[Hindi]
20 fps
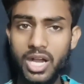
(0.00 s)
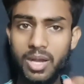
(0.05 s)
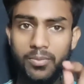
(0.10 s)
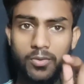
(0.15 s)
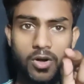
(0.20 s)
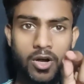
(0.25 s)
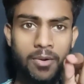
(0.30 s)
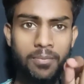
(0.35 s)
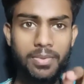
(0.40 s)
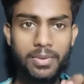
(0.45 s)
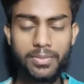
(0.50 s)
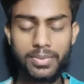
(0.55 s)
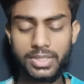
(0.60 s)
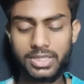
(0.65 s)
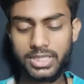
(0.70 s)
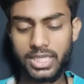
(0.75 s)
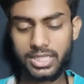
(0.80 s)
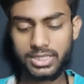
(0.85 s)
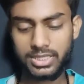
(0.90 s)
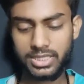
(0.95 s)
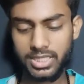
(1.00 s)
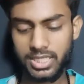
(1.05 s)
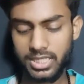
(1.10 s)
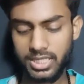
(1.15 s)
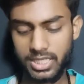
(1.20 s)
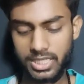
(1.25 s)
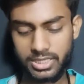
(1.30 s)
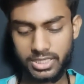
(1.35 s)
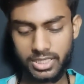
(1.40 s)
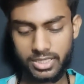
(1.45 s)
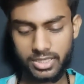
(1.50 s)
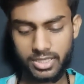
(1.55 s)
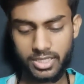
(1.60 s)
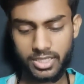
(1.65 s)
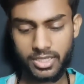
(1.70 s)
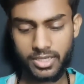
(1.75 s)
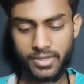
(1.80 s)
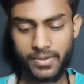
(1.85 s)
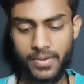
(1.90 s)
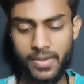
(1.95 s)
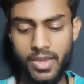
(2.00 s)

आप वहाँ पे भी जा सके देख सकते हैं